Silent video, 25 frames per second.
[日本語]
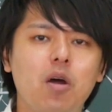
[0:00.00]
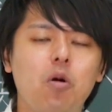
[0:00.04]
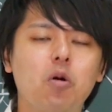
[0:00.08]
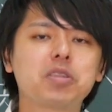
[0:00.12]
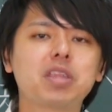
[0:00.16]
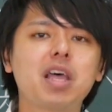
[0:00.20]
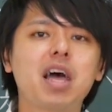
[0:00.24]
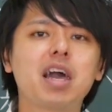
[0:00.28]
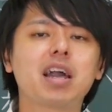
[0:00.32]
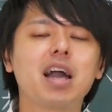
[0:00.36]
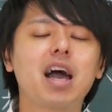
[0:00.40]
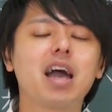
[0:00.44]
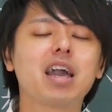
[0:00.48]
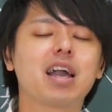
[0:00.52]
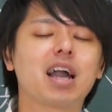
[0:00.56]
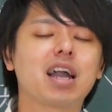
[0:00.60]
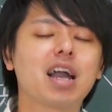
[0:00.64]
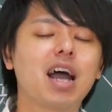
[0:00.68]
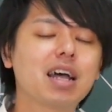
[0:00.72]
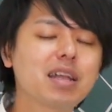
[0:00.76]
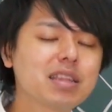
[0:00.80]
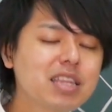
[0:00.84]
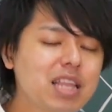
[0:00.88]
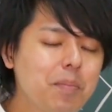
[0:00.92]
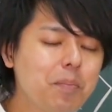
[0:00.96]
お互い
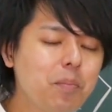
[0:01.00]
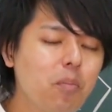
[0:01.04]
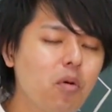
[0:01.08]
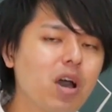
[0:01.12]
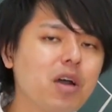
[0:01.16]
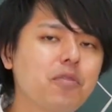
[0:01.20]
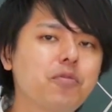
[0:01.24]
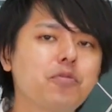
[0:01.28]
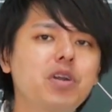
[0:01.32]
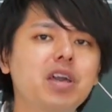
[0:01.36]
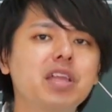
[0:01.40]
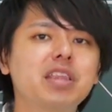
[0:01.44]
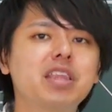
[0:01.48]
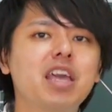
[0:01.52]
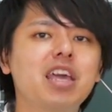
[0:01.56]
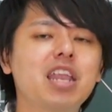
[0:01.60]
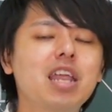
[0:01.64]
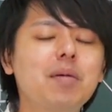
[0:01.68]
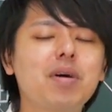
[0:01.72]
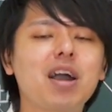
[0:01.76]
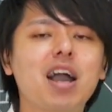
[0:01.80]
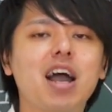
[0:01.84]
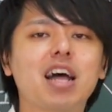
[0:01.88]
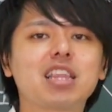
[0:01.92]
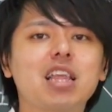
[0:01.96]
片っぽが増えてい
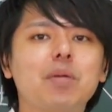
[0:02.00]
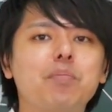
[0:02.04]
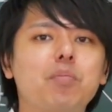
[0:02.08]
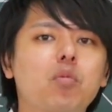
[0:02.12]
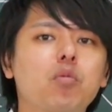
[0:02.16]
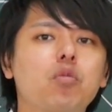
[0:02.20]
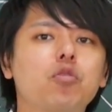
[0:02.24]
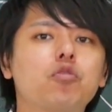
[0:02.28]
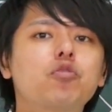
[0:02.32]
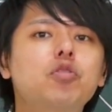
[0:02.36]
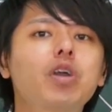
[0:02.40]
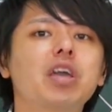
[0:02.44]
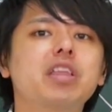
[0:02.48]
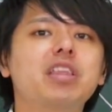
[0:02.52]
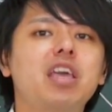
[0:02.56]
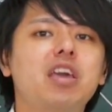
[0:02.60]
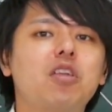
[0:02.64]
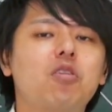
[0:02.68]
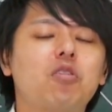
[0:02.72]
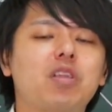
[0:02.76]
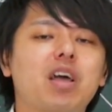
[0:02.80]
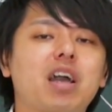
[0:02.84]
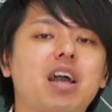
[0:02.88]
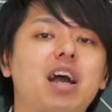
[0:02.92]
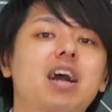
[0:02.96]
れば片っぽも増えてい
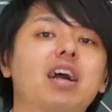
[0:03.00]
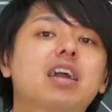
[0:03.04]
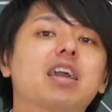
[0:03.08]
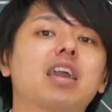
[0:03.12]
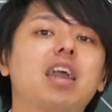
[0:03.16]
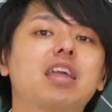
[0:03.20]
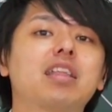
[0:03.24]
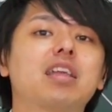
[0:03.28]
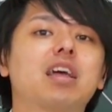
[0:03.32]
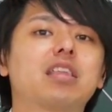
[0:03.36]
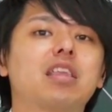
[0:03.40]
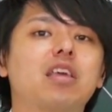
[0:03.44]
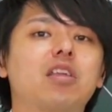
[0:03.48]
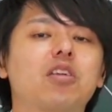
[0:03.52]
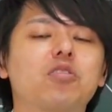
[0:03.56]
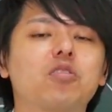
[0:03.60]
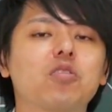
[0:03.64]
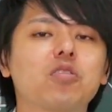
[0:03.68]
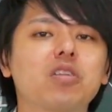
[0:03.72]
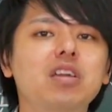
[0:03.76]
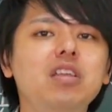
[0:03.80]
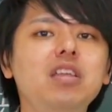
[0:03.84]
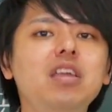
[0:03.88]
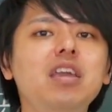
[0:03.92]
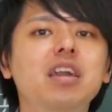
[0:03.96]
るような関係になっている
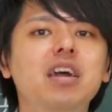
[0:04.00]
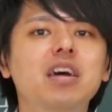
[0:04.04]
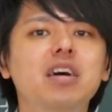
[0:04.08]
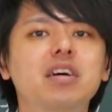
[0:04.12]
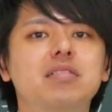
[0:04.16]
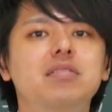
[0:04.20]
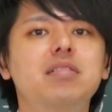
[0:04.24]
時に